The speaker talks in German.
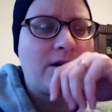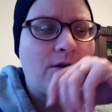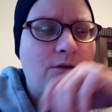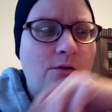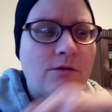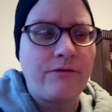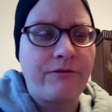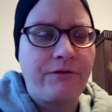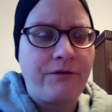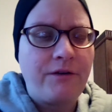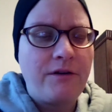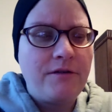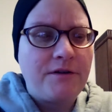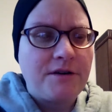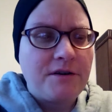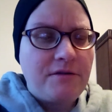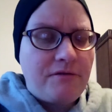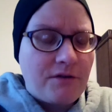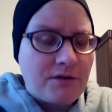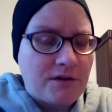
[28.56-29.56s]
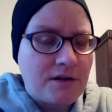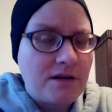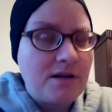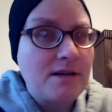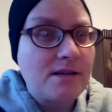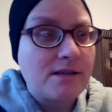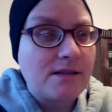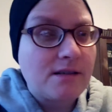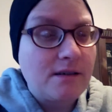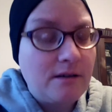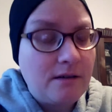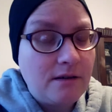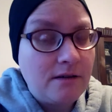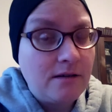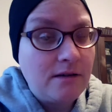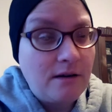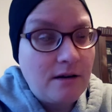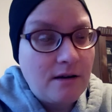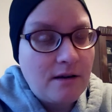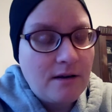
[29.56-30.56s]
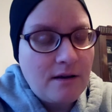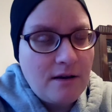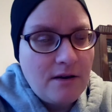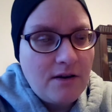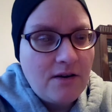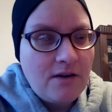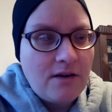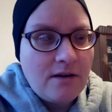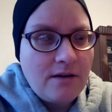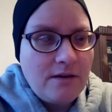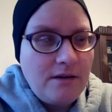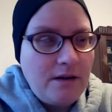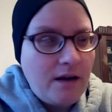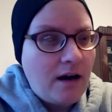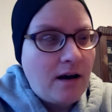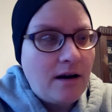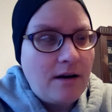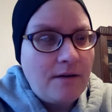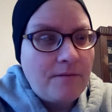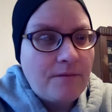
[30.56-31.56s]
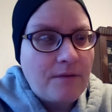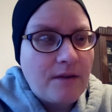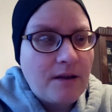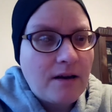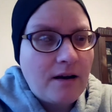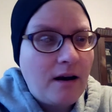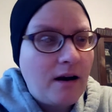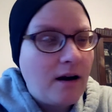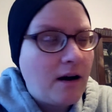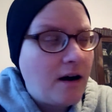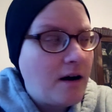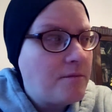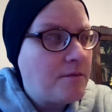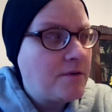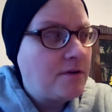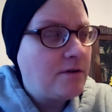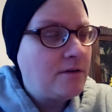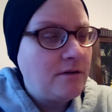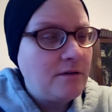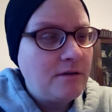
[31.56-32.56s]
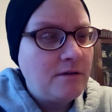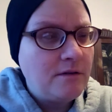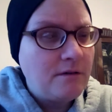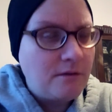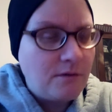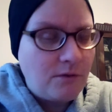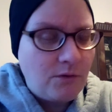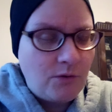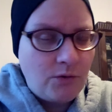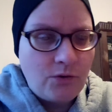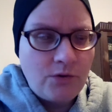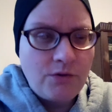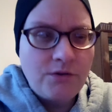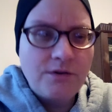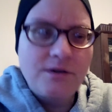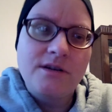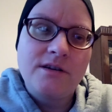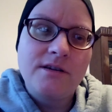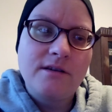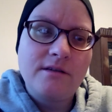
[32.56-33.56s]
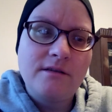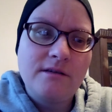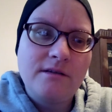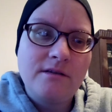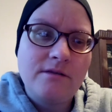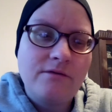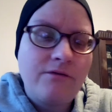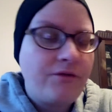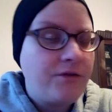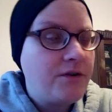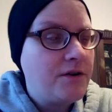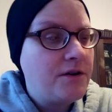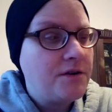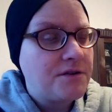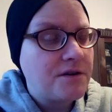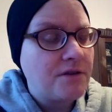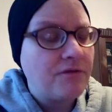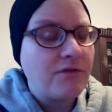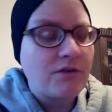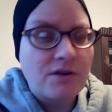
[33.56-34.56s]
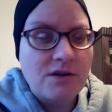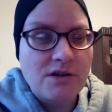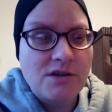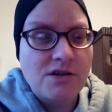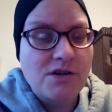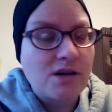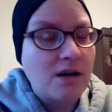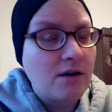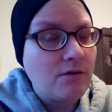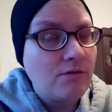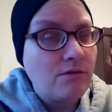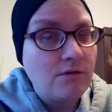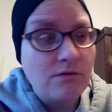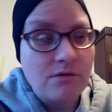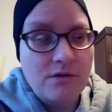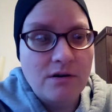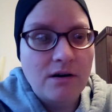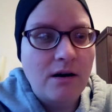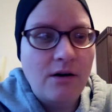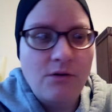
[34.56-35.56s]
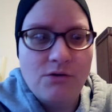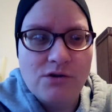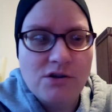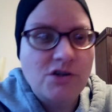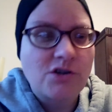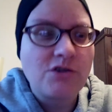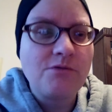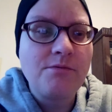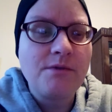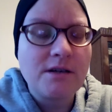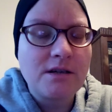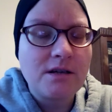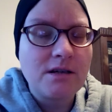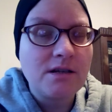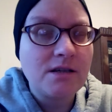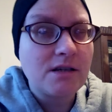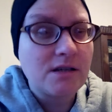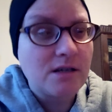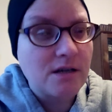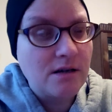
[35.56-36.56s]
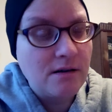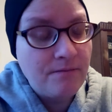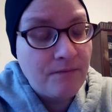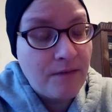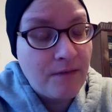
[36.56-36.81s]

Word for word: auch viel DVDs äh, ja, habe und viel DVDs schaue oder auch Streamingdienste.